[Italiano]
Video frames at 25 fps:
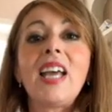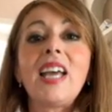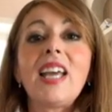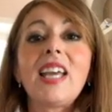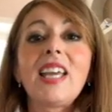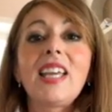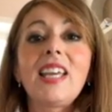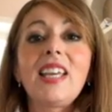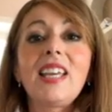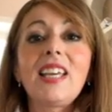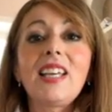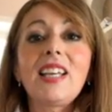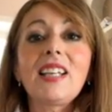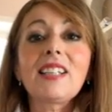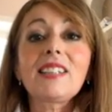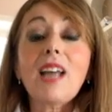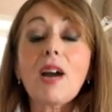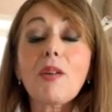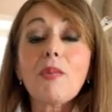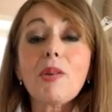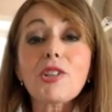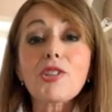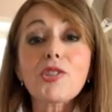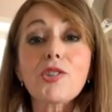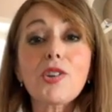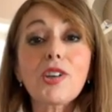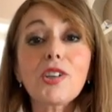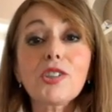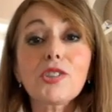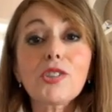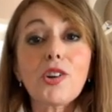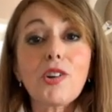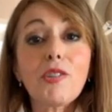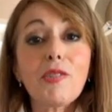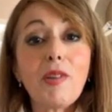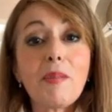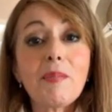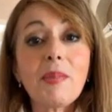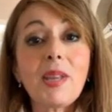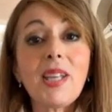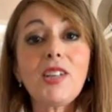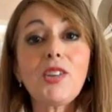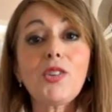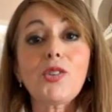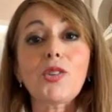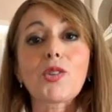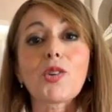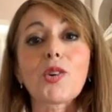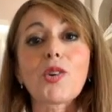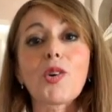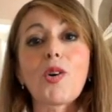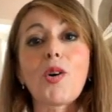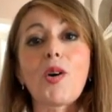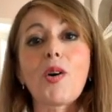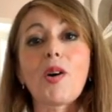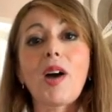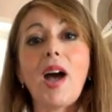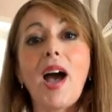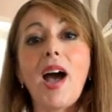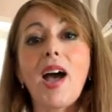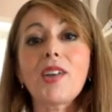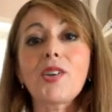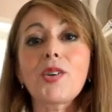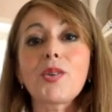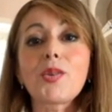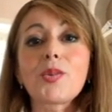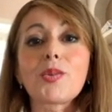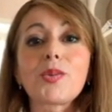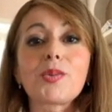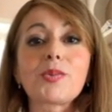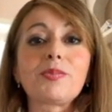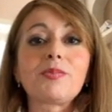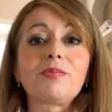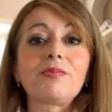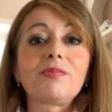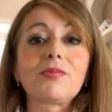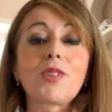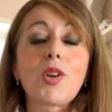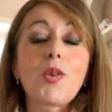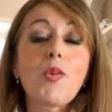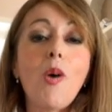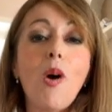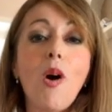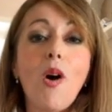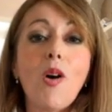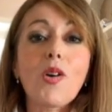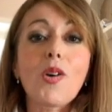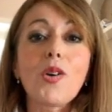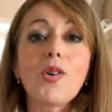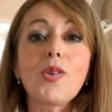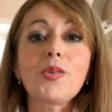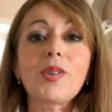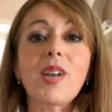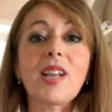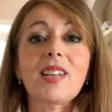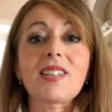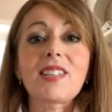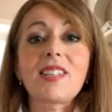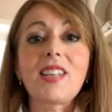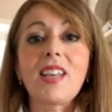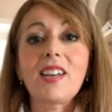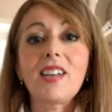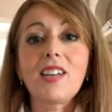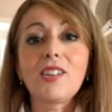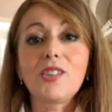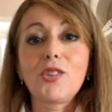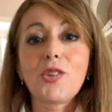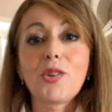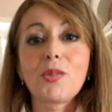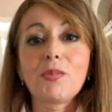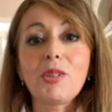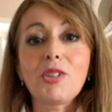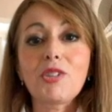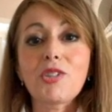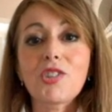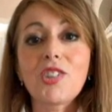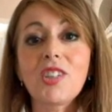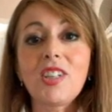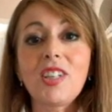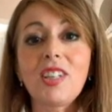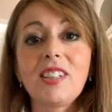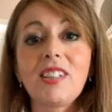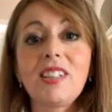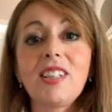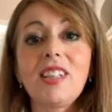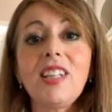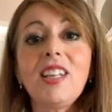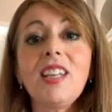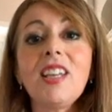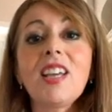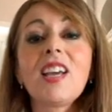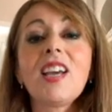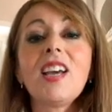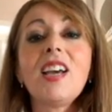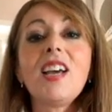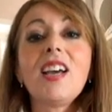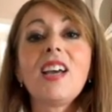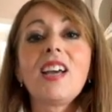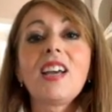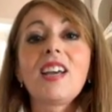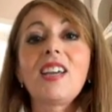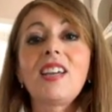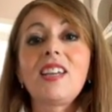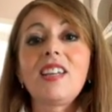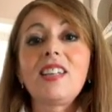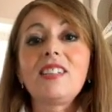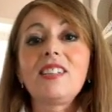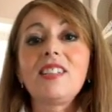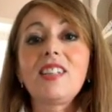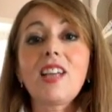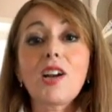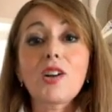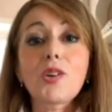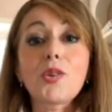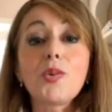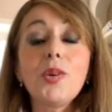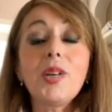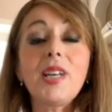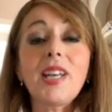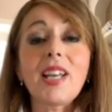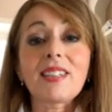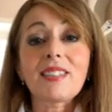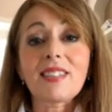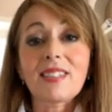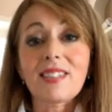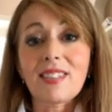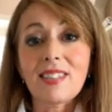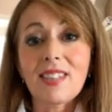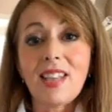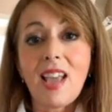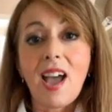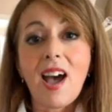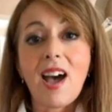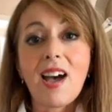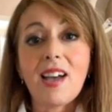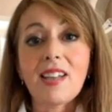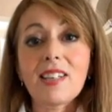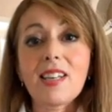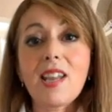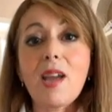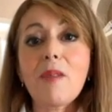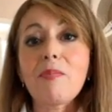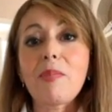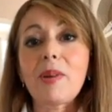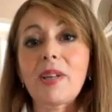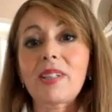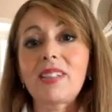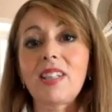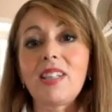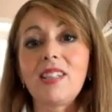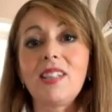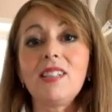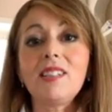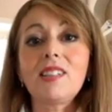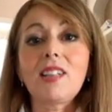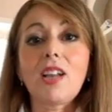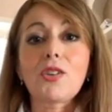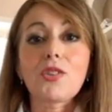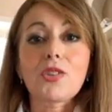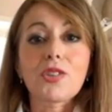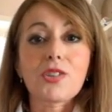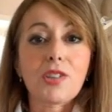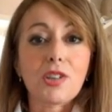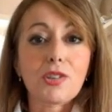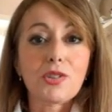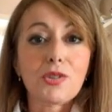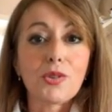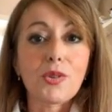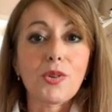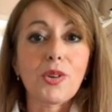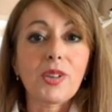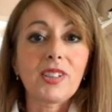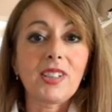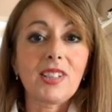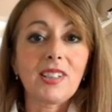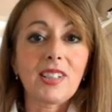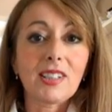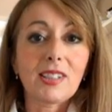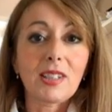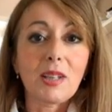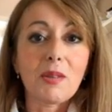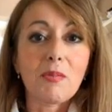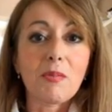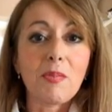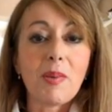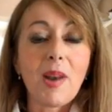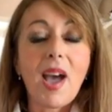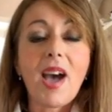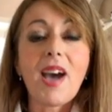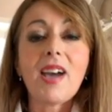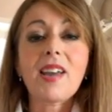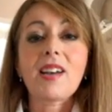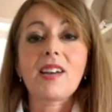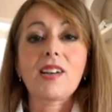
E da questo ritrovamento hanno un luogo una serie di omicidi eh, di alcuni anziani appartenenti allo stesso ordine templare,